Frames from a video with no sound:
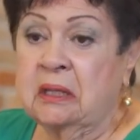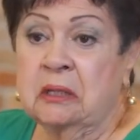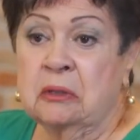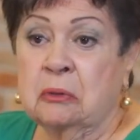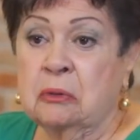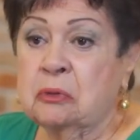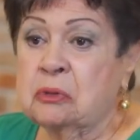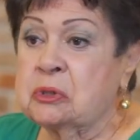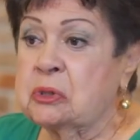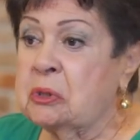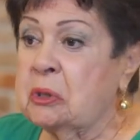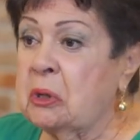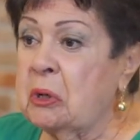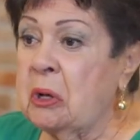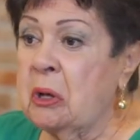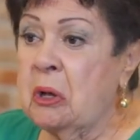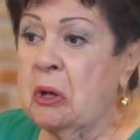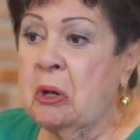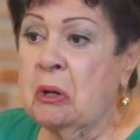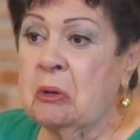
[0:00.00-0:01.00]

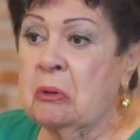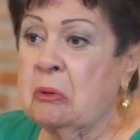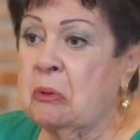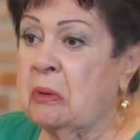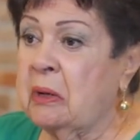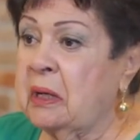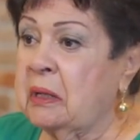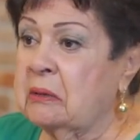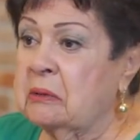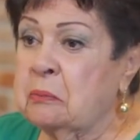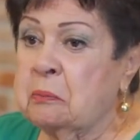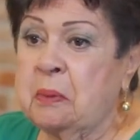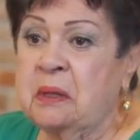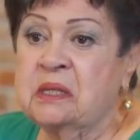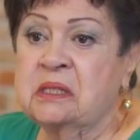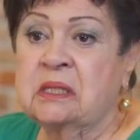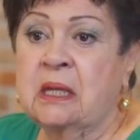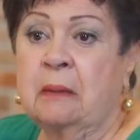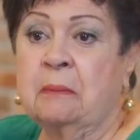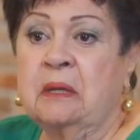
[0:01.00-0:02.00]
discusión o en un
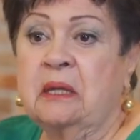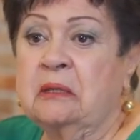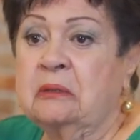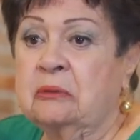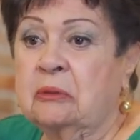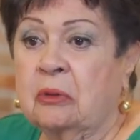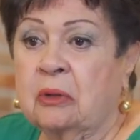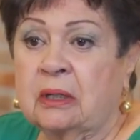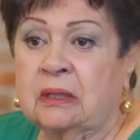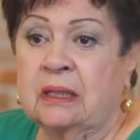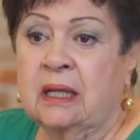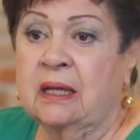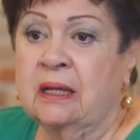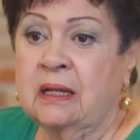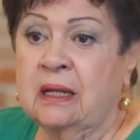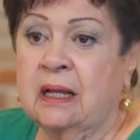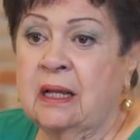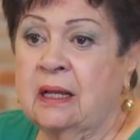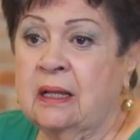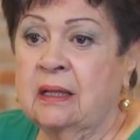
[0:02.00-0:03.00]
pensamiento que
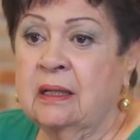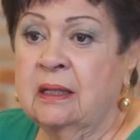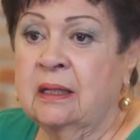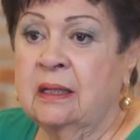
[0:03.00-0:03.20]
tenga,